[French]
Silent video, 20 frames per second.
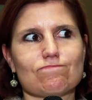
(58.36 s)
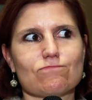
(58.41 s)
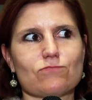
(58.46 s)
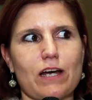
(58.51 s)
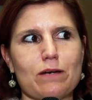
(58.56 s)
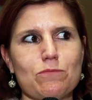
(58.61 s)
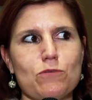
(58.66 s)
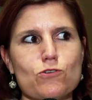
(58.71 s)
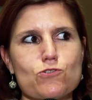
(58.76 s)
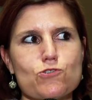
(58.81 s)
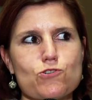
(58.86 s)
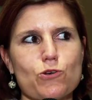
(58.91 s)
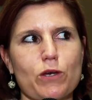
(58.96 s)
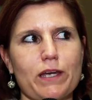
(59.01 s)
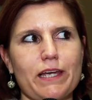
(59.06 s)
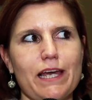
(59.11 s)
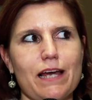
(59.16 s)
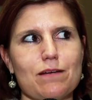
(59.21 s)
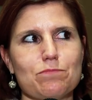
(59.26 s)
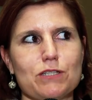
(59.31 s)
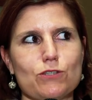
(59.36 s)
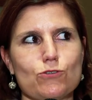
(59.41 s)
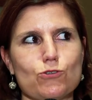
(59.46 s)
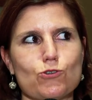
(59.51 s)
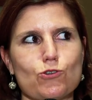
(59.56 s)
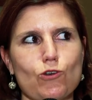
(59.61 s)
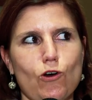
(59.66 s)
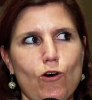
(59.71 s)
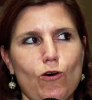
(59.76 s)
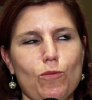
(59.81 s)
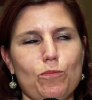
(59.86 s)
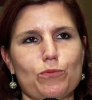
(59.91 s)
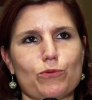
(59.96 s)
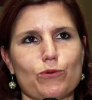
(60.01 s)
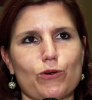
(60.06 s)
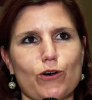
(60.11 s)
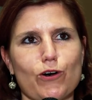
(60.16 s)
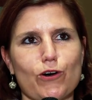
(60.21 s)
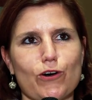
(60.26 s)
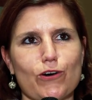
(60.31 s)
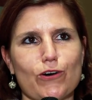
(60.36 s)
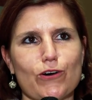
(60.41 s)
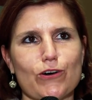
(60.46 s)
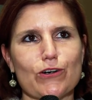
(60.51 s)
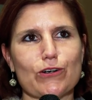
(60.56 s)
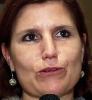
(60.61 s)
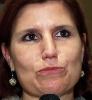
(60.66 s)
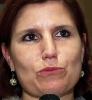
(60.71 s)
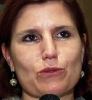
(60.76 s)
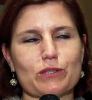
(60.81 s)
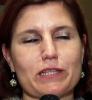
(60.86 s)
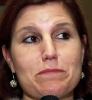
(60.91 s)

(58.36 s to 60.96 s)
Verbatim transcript: Vraiment, le jury a mis du temps pour, euh, pour